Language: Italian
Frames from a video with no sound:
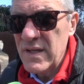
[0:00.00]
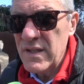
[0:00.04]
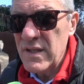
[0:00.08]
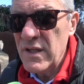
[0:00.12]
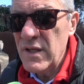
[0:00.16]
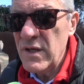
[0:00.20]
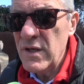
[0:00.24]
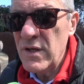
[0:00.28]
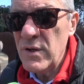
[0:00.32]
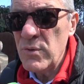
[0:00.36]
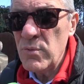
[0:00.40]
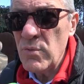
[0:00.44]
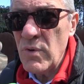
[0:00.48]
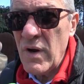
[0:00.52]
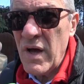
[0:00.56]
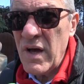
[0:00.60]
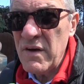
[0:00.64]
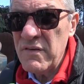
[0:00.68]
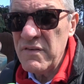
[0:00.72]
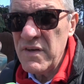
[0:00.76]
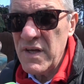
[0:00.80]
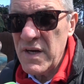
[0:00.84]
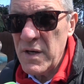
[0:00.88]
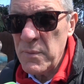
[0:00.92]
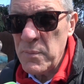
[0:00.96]
di
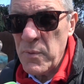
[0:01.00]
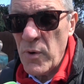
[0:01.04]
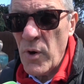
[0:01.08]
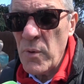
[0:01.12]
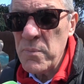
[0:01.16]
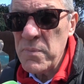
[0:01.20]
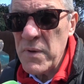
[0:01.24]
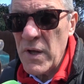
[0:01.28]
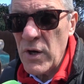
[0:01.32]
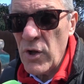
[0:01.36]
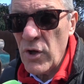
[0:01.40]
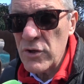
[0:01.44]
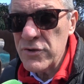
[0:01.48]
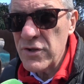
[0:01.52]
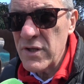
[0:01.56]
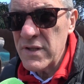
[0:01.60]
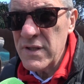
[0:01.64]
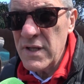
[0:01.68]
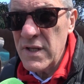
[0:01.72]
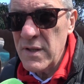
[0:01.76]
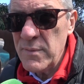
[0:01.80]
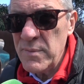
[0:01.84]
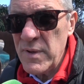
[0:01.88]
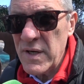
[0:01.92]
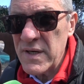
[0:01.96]
una vera e propria lotta
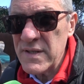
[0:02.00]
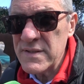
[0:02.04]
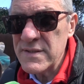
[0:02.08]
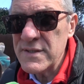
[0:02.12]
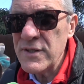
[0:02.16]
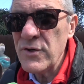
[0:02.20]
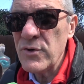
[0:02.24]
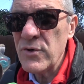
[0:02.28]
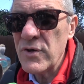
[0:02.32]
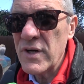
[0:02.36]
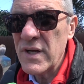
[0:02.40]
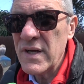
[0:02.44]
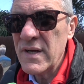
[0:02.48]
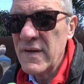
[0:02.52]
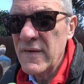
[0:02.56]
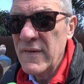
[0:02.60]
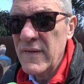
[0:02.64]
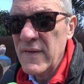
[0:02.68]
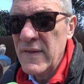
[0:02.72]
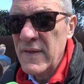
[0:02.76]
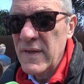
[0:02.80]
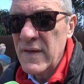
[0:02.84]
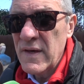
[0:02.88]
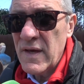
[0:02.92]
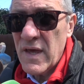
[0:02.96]
di
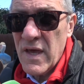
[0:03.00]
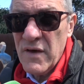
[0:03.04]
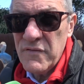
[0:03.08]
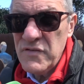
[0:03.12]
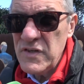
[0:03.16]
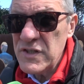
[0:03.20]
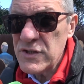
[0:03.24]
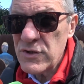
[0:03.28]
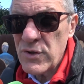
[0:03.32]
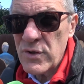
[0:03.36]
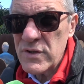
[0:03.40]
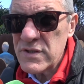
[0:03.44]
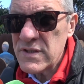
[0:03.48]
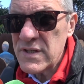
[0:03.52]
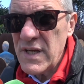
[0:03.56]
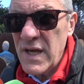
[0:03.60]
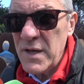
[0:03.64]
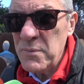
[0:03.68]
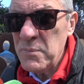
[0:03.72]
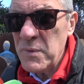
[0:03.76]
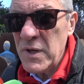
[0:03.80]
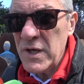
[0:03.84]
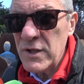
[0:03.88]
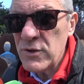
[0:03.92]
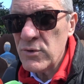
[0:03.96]
liberazione che ha visto
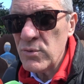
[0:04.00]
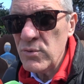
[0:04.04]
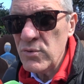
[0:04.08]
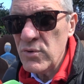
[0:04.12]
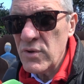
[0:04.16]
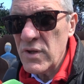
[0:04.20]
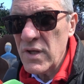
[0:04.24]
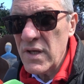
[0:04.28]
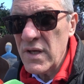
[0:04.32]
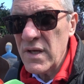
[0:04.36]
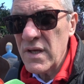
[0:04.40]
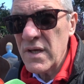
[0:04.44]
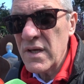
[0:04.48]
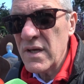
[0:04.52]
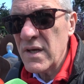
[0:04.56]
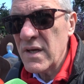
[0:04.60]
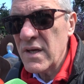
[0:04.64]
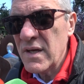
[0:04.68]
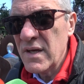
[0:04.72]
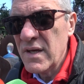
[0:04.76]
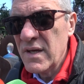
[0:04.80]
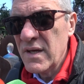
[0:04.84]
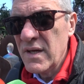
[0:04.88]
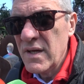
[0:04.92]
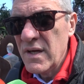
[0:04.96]
assieme
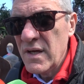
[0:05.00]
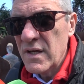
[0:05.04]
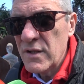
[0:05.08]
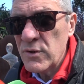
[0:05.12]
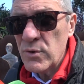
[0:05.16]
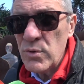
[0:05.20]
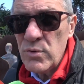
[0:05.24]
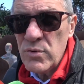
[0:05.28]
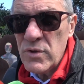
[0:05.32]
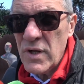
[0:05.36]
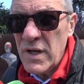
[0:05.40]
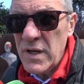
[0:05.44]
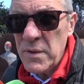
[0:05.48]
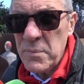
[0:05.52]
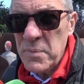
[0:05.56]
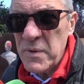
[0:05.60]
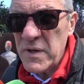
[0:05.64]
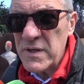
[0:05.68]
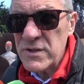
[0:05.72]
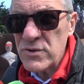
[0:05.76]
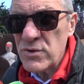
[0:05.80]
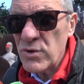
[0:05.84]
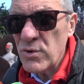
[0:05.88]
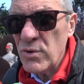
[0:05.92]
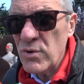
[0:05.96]
tutte, tutte le
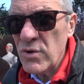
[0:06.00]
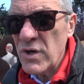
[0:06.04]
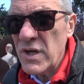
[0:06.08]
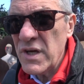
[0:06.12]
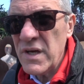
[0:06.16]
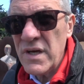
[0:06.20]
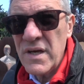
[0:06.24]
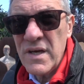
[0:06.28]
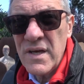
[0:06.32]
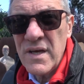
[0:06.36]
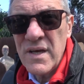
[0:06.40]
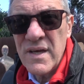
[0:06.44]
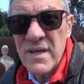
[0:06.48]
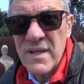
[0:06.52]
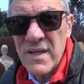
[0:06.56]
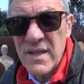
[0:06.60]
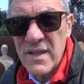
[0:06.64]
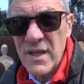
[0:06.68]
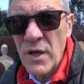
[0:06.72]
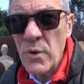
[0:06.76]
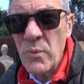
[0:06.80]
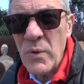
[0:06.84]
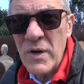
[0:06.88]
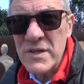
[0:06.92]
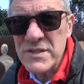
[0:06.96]
persone
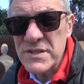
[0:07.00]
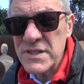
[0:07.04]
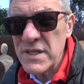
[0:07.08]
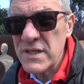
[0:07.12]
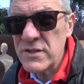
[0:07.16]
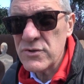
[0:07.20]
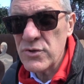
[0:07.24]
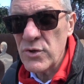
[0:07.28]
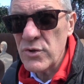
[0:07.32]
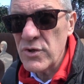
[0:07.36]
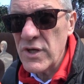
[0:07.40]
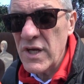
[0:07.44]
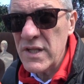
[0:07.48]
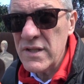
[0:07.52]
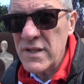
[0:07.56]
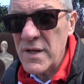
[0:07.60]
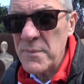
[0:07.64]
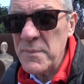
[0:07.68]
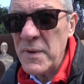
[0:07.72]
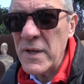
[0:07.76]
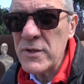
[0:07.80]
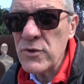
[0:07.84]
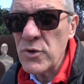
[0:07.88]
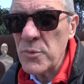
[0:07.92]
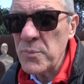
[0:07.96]
di qualsiasi
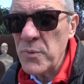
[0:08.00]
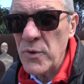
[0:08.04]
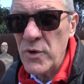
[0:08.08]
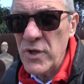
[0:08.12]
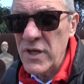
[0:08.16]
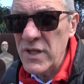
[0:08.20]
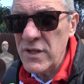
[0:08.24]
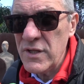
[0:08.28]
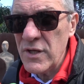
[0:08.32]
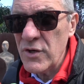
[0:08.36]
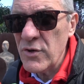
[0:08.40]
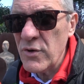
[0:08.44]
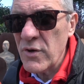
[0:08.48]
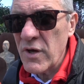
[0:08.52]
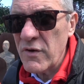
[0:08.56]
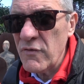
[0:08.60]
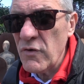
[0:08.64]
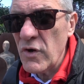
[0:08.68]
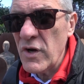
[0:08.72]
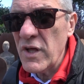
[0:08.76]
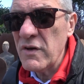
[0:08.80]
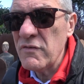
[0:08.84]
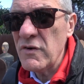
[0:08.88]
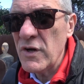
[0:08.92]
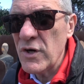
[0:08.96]
orientamento politico che
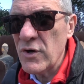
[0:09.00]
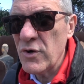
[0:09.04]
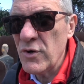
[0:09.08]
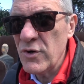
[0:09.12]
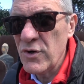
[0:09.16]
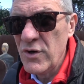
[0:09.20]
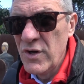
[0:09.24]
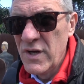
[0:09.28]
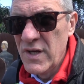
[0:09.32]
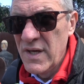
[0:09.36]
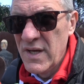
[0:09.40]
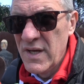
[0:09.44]
volevano